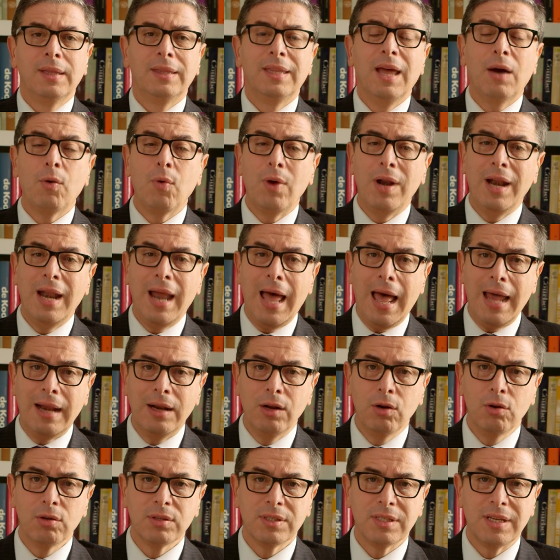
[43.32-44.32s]
Da
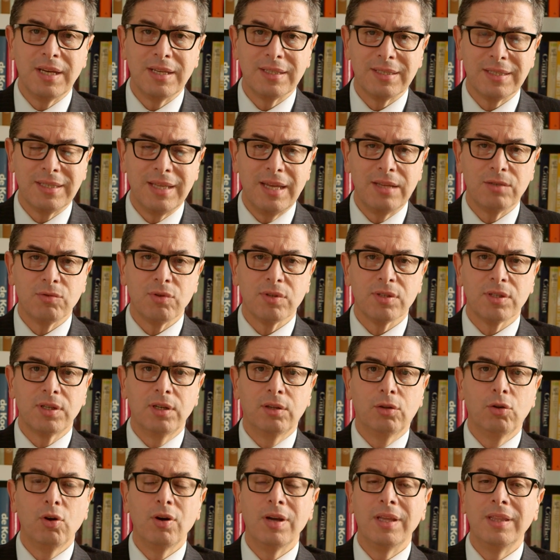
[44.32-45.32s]
quell'anno si è esteso a
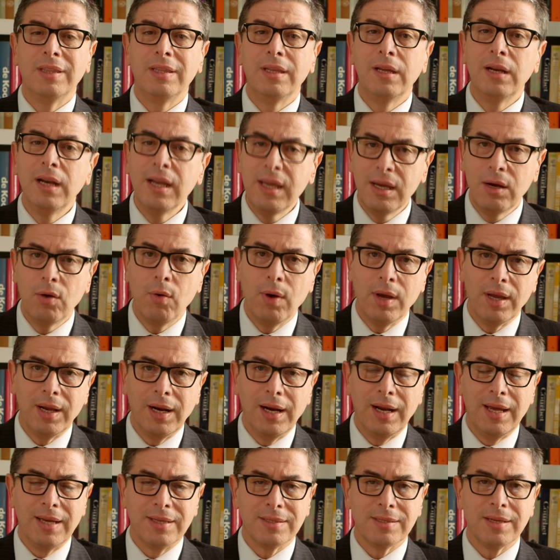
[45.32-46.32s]
scrittori di lingua
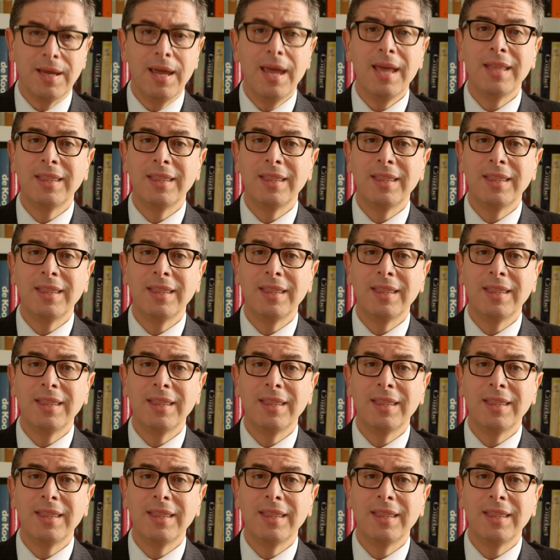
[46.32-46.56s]
inglese